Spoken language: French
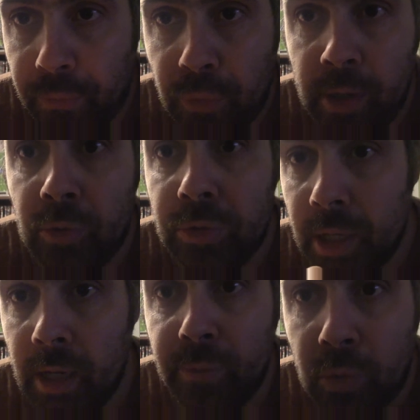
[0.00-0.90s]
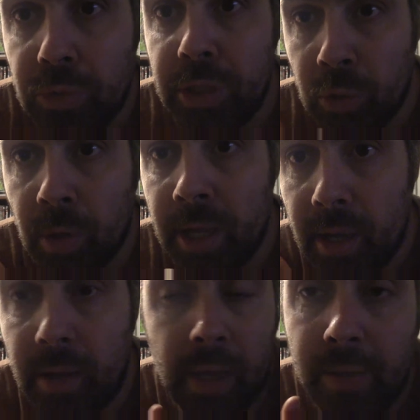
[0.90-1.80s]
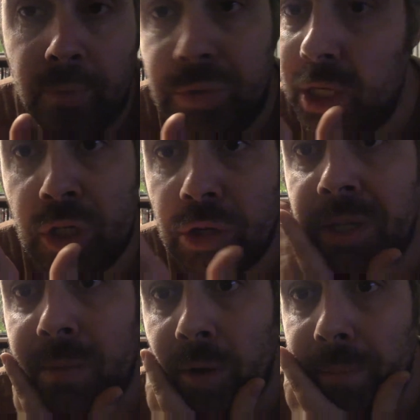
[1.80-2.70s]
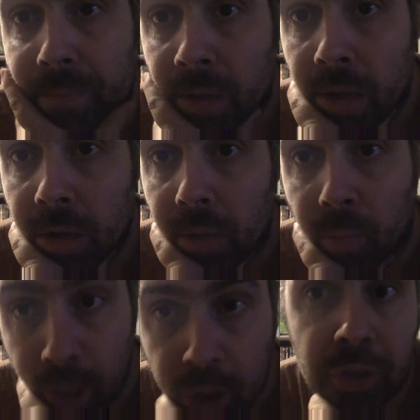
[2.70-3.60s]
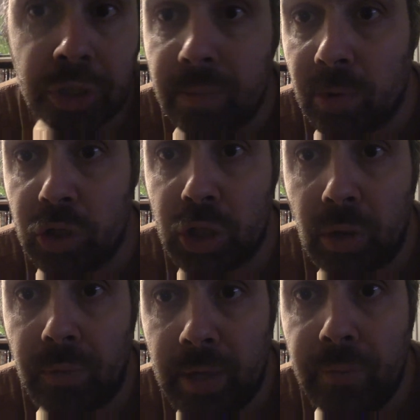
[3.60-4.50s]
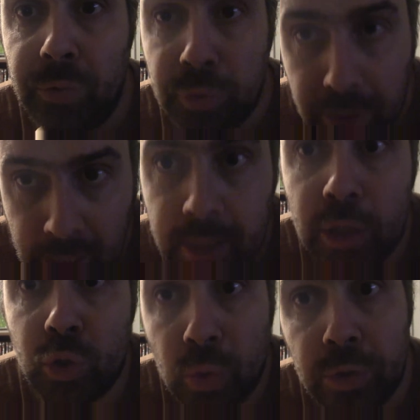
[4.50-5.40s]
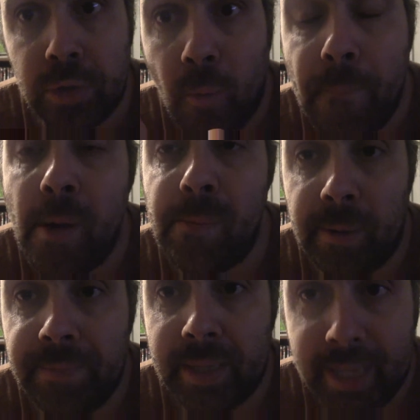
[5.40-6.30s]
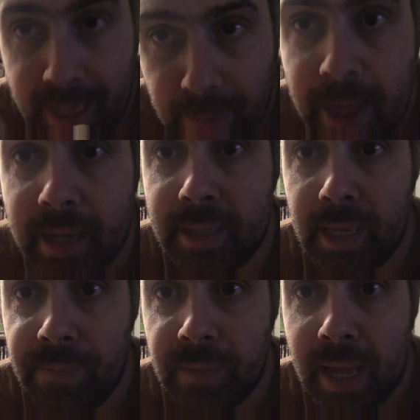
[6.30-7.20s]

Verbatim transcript: il faut écouter vos concitoyens. Et il vous dit gentiment, moi gentiment, j'ai envie que vous donniez des choses au peuple, des libertés.